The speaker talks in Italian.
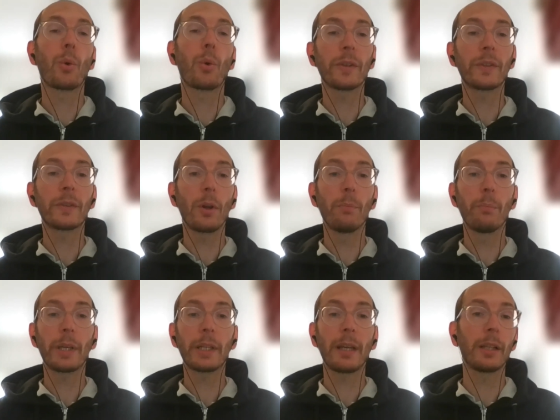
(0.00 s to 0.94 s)
Questo è un
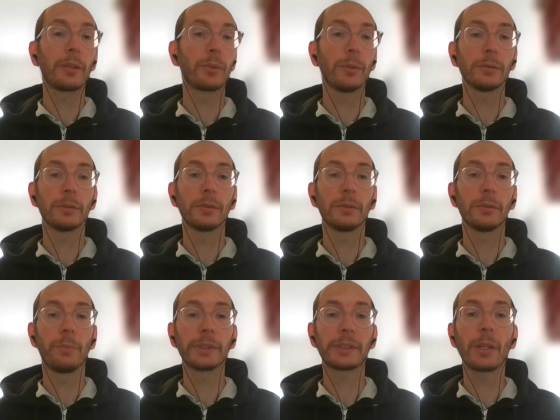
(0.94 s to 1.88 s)
peccato
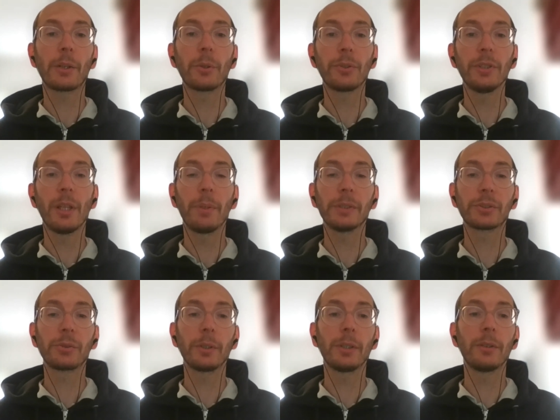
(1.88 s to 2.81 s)
perché così le
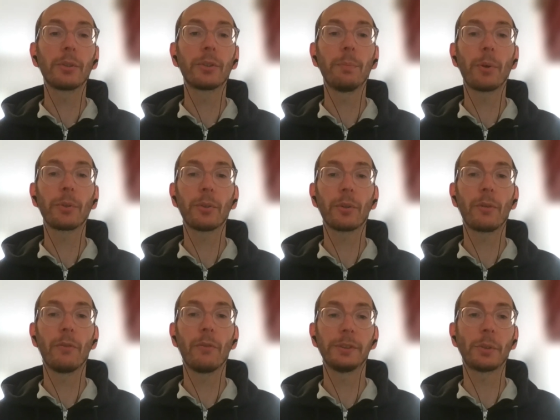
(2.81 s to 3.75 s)
persone non si possono
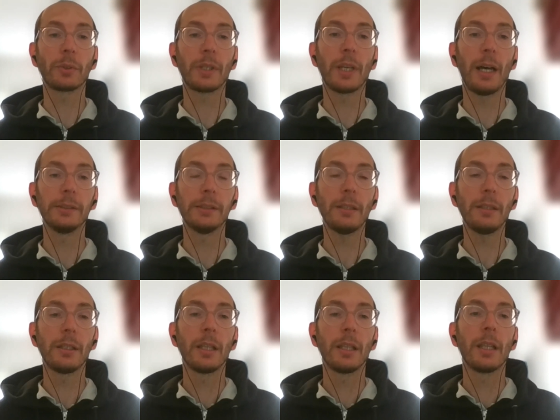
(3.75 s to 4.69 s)

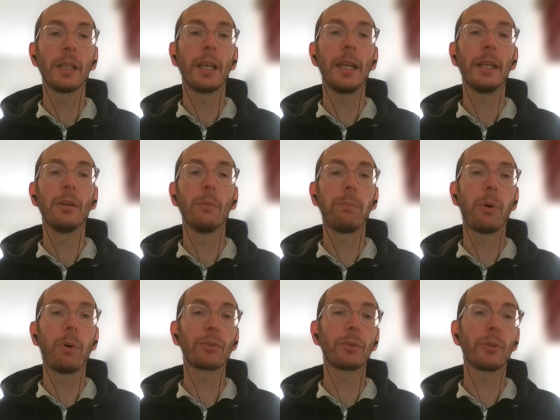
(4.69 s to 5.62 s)
confrontare e non
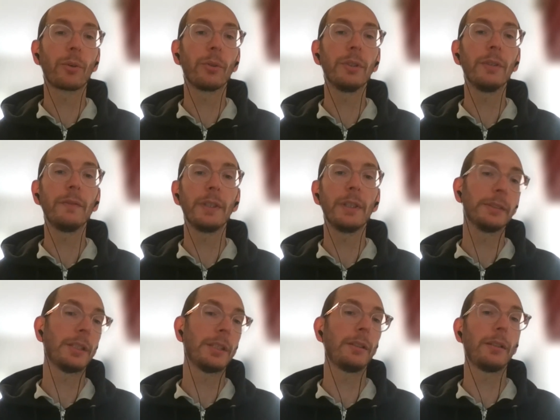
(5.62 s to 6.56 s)
possono
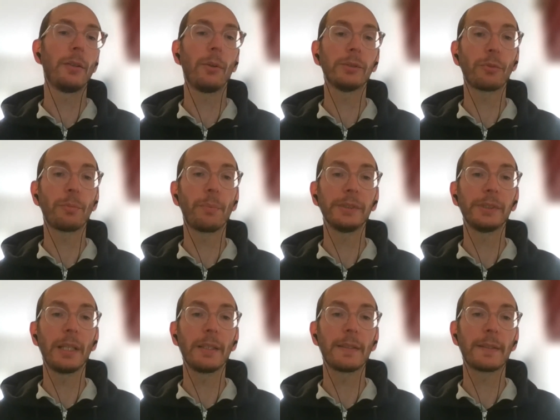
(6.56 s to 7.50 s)
condividere le loro
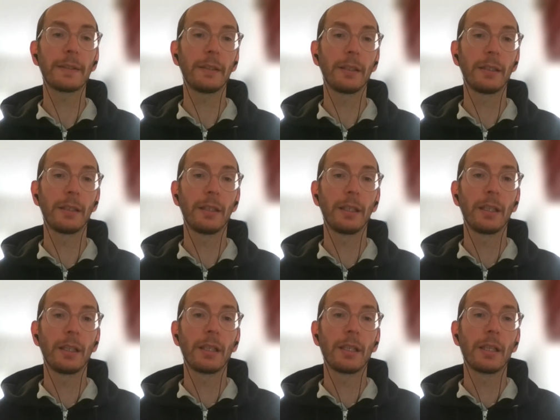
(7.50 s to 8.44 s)
esperienze.
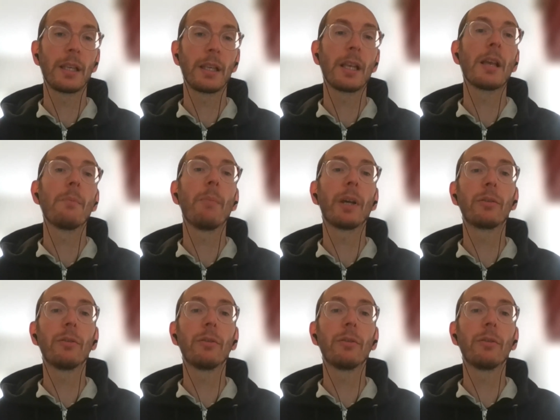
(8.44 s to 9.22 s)
Ma il